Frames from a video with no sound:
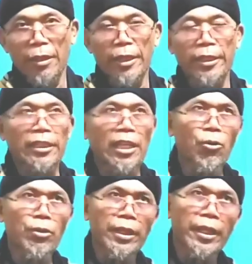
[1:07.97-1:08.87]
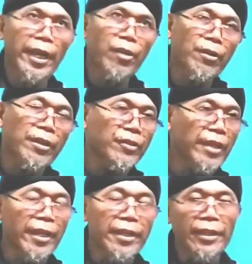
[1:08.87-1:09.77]
Kita tahu di
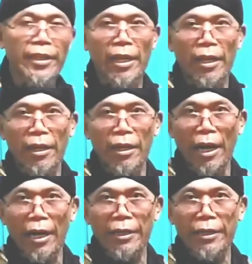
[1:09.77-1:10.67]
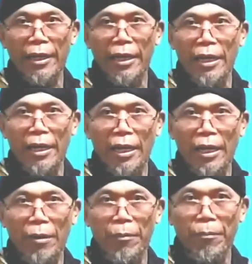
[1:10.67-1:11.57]
Indonesia ini ada
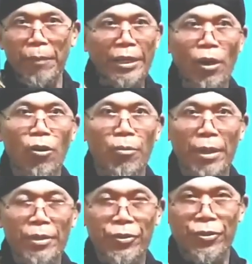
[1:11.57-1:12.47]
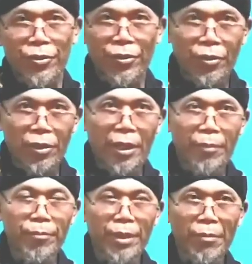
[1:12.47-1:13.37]
banyak ormas,
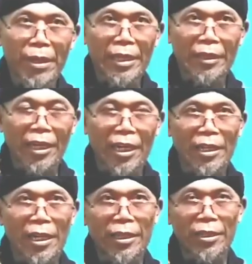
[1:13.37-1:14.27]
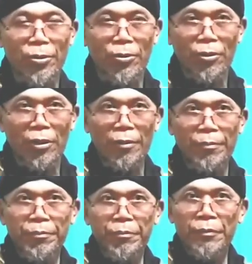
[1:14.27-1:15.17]
memang yang terkenal itu
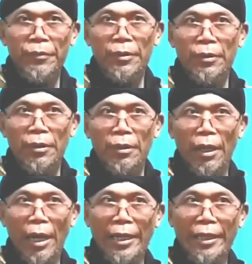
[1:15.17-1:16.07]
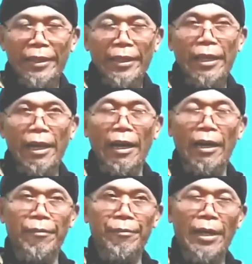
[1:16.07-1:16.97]
ada tiga,
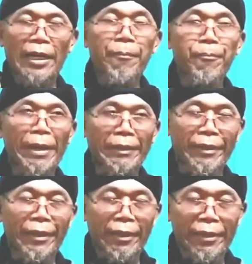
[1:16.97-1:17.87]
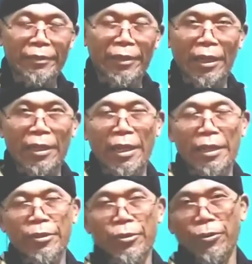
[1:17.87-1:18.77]
ada empat ya yang
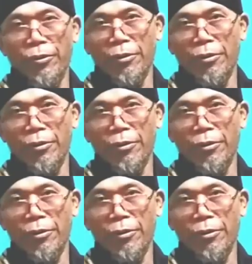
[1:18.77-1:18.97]
terkenal itu.